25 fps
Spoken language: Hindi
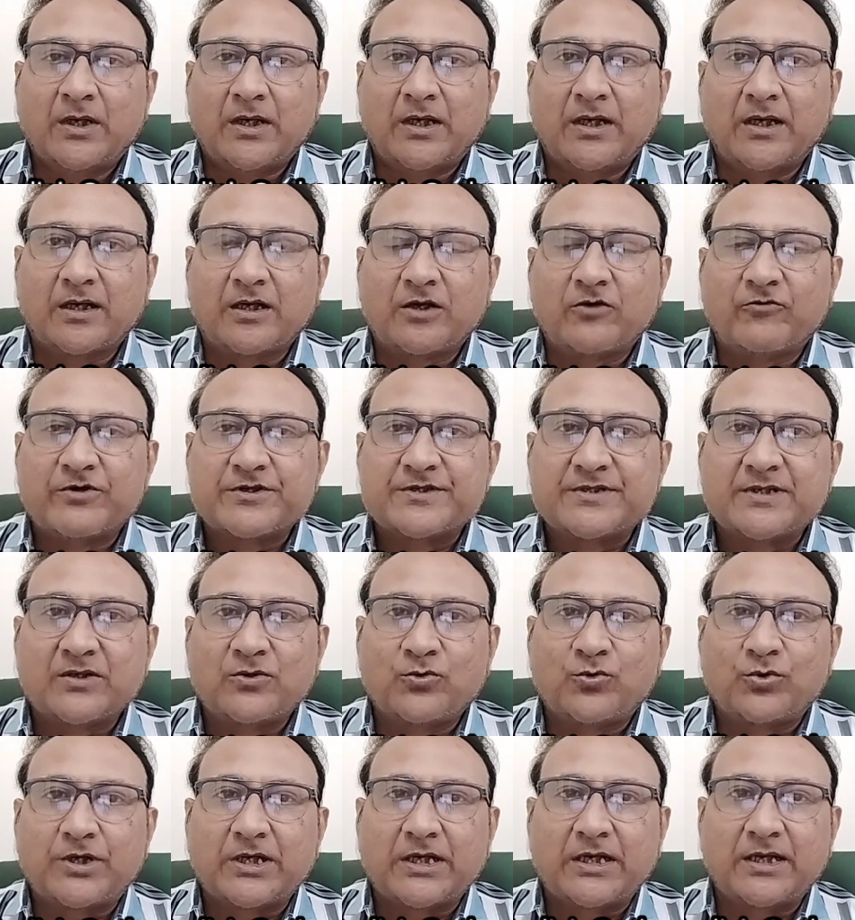अगर वज़न
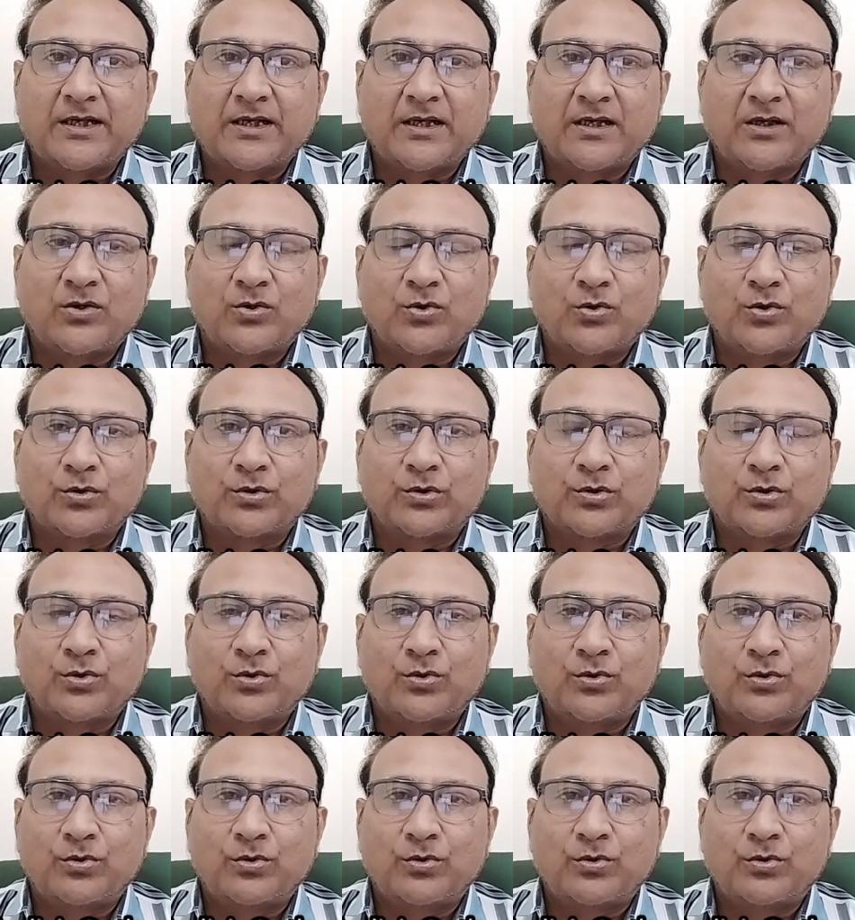उठाना हो तो